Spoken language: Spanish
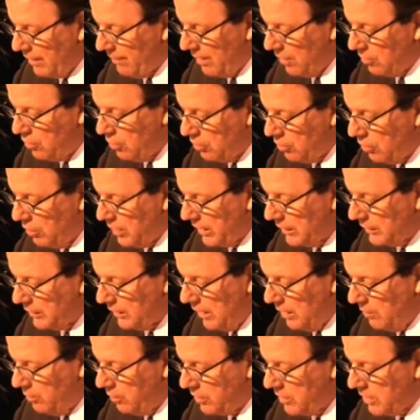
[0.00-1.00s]
trabajo
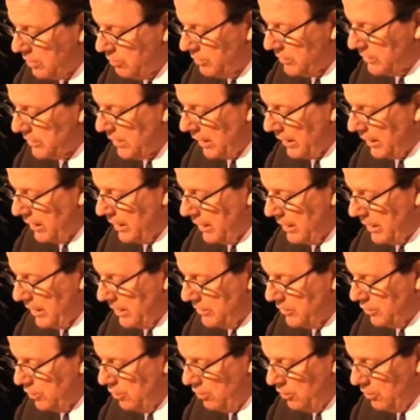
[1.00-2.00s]
colectivo de nuestra
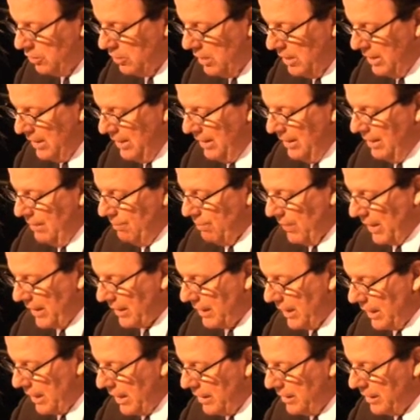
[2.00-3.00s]
generación
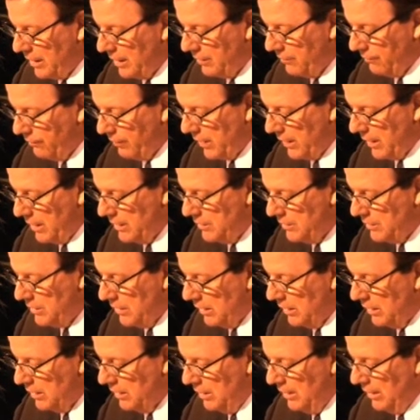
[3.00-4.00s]
marcarán la
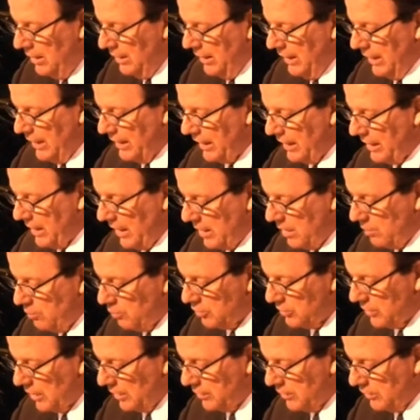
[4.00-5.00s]
diferencia y
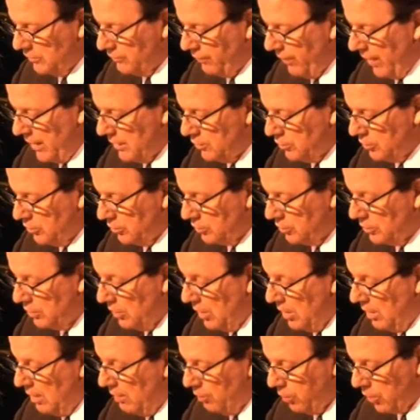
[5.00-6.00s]
quedaremos satisfechos
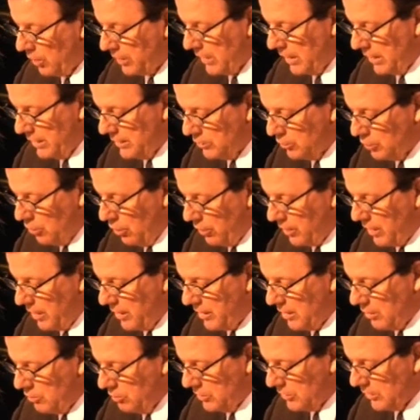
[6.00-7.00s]
porque la
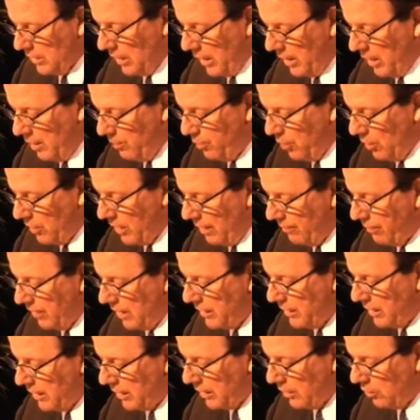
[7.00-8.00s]
historia de nuestra época
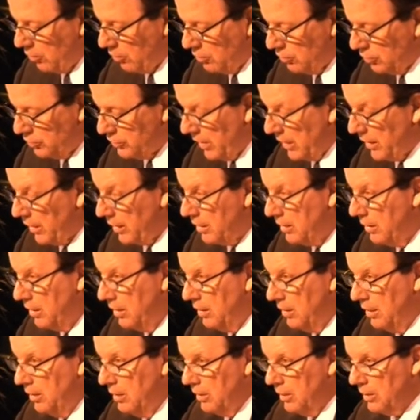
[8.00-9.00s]
habrá de reconocer
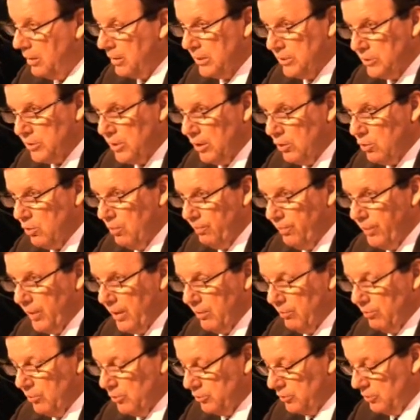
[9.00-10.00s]
que sí
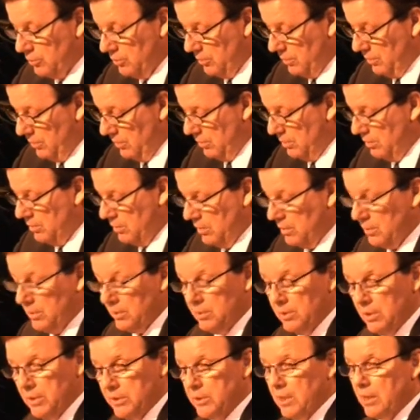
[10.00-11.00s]
cumplimos.
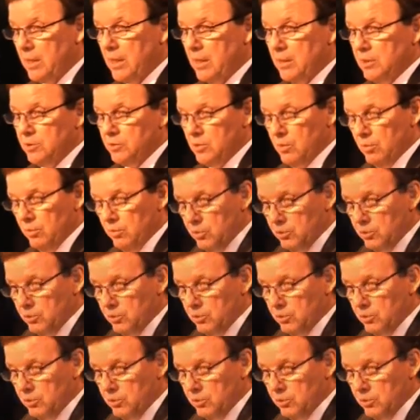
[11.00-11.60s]
Les agradezco